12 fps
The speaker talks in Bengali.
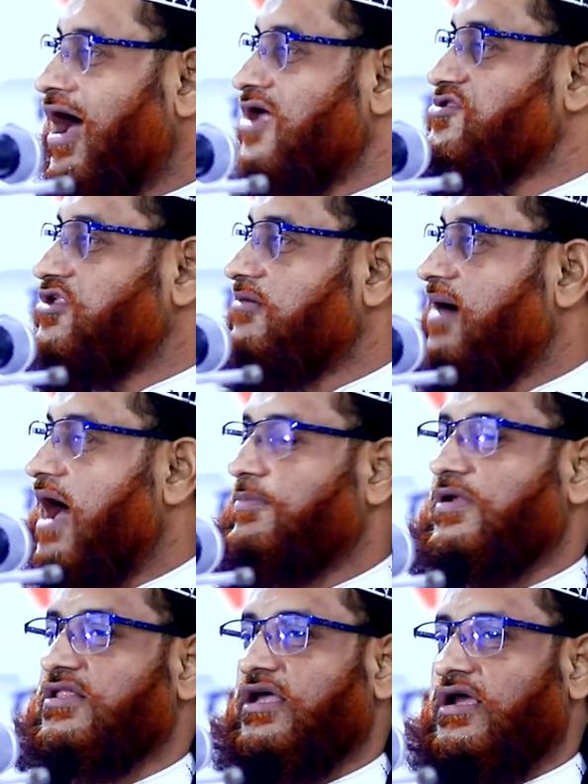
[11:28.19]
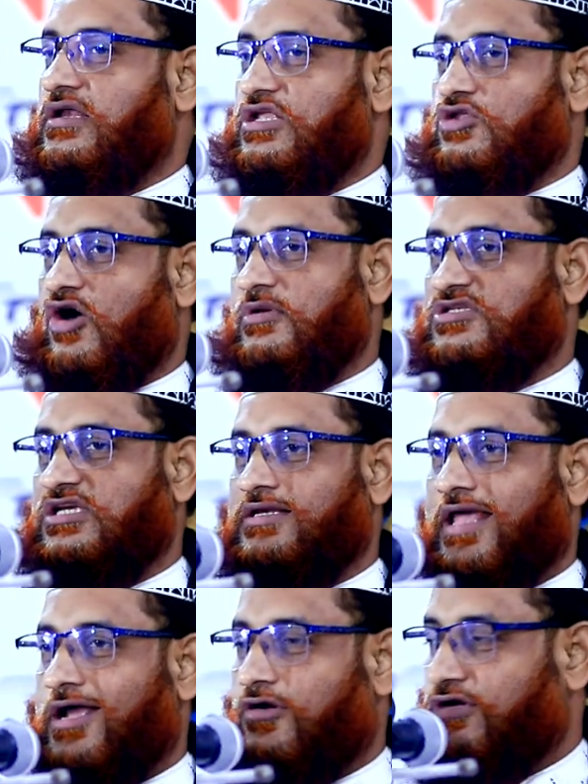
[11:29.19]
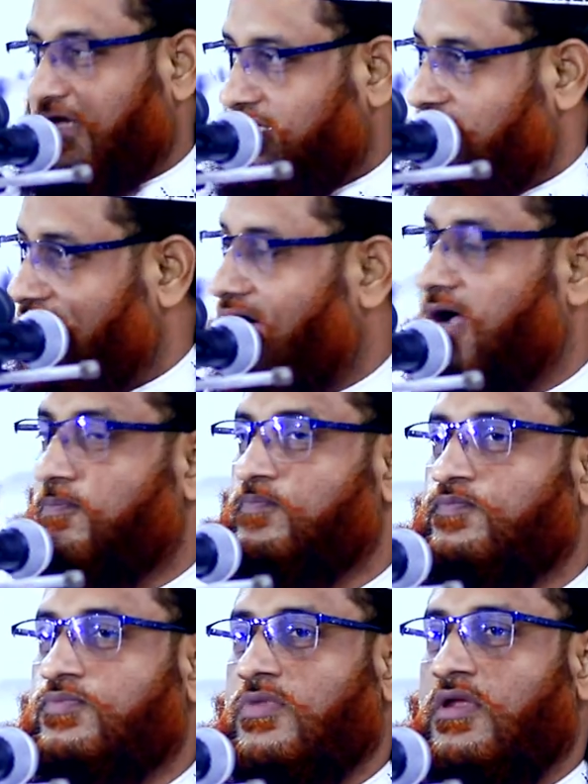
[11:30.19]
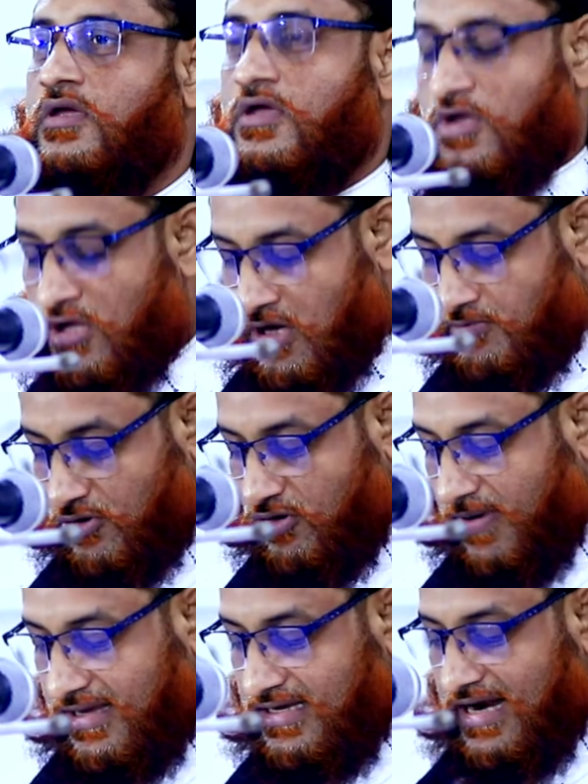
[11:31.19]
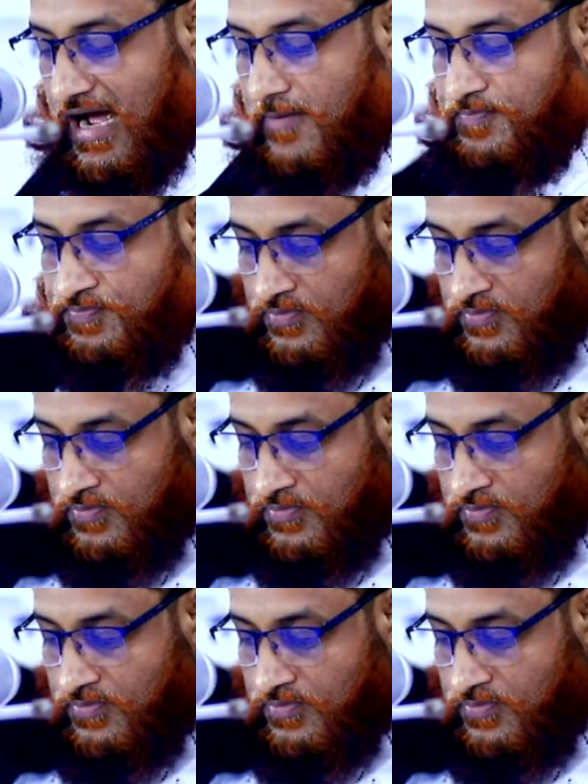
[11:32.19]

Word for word: আজকের মাহফিল থেকে নিতে হবে চিল্লা এখন ঠিক কিনা প্রিয় ভাইরা